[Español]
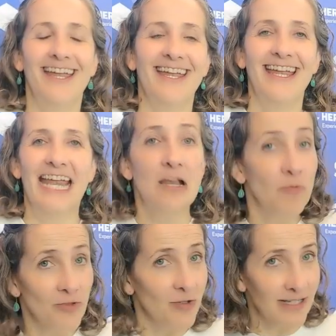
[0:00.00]
eh, el
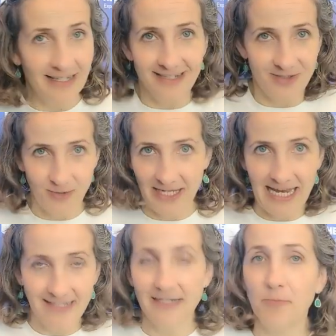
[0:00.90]
mundo que les
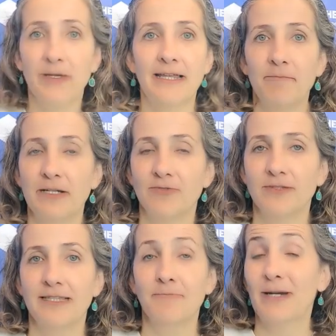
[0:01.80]
rodea, se puedan
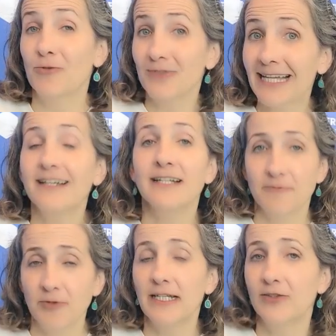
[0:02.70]
preguntar y
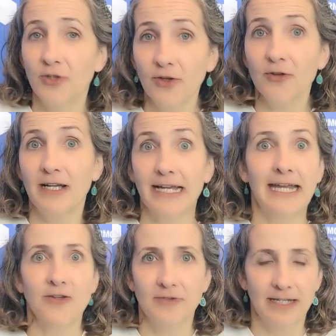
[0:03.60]
responder todo
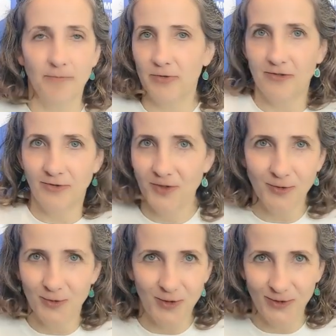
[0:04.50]
aquello que pues, los
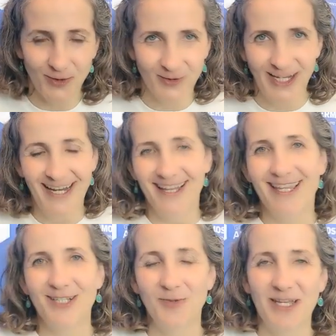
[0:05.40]
niños curiosos
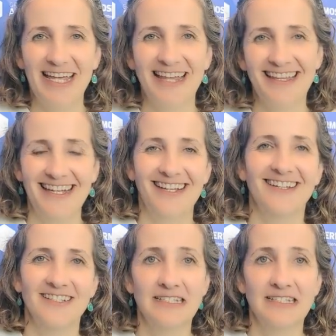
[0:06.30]
de su edad eh,